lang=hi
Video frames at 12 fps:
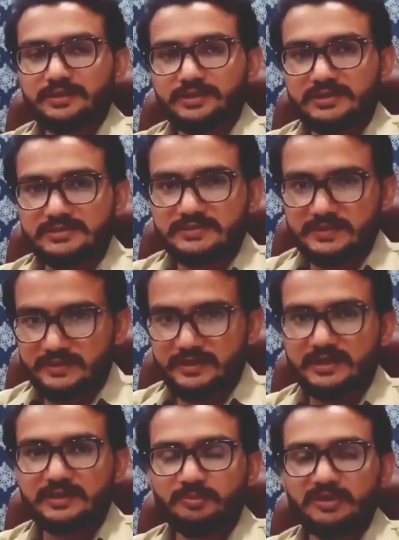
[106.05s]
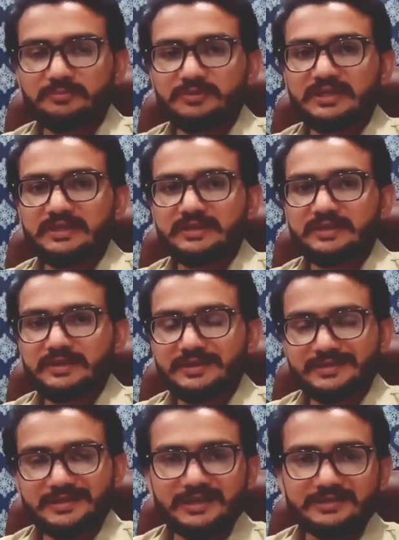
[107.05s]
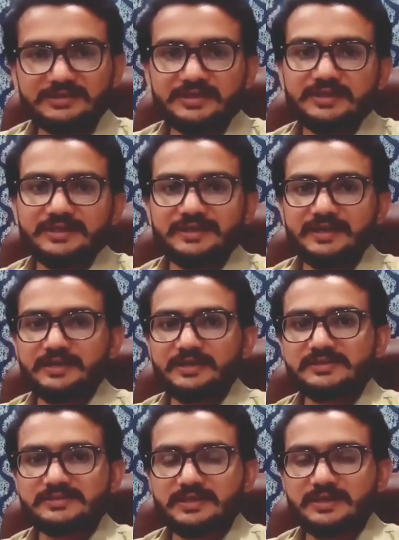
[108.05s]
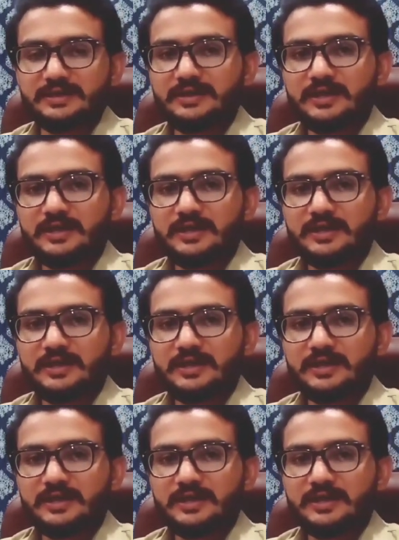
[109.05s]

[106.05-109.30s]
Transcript: किस रेट पर मिलेंगे क्या तरीके है इसका